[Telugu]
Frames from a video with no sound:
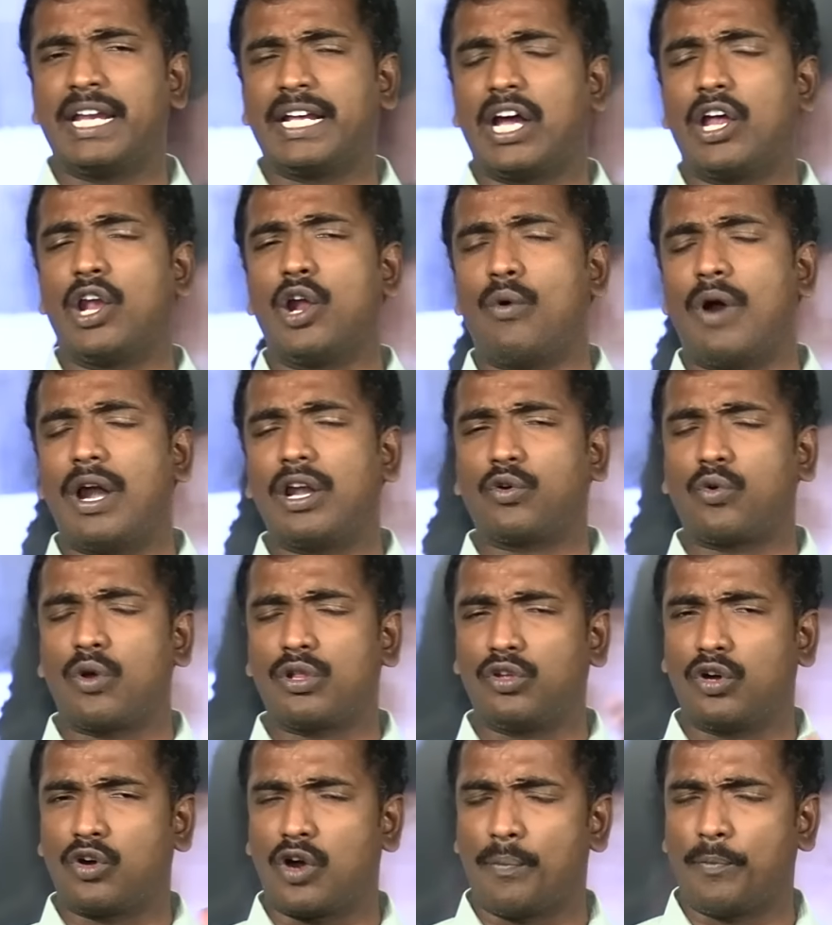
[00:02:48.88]
ఎన్నికల్లో వాళ్ళు
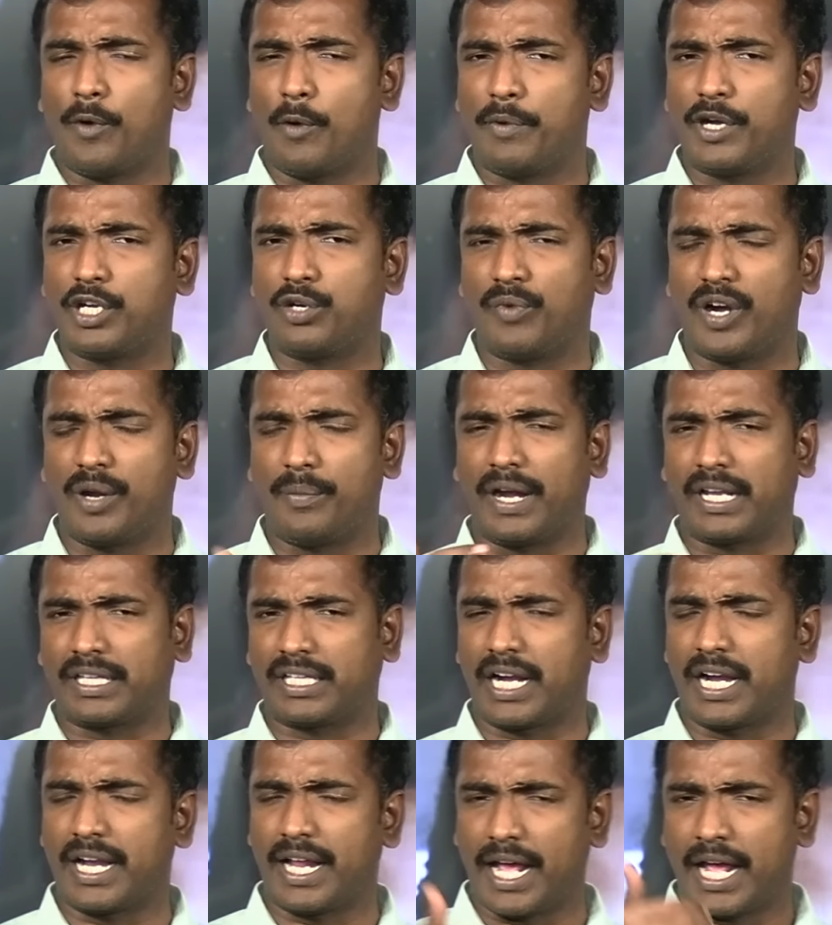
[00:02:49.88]
కొద్ది గొప్ప పెట్టుబడి
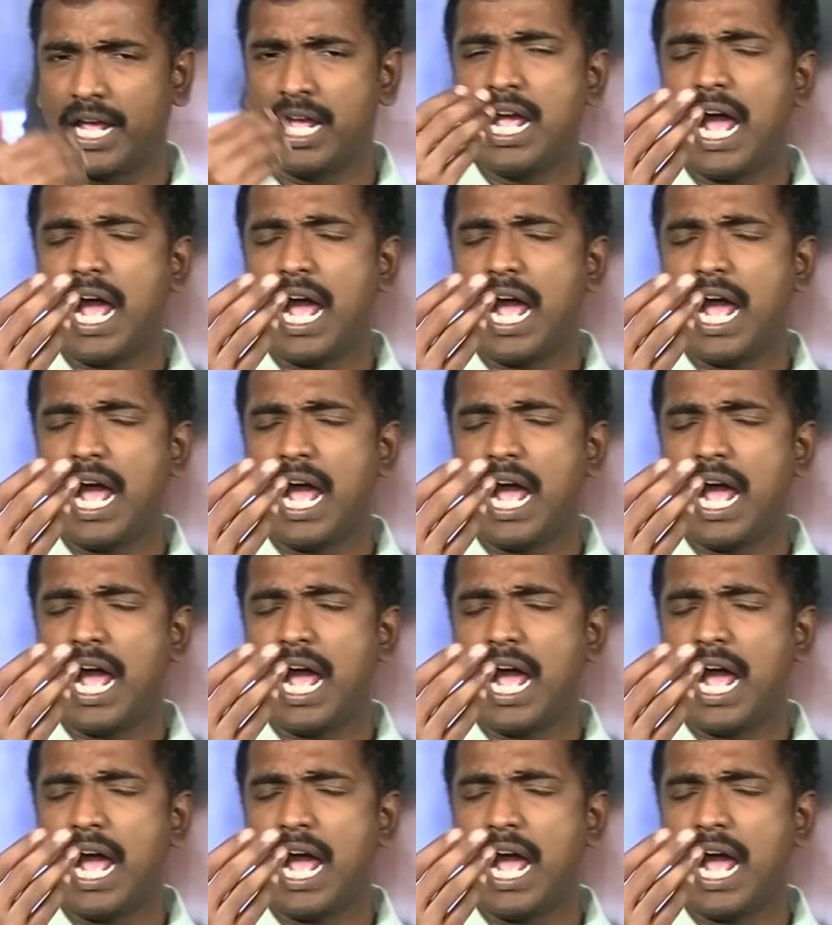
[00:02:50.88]
పెడతారనే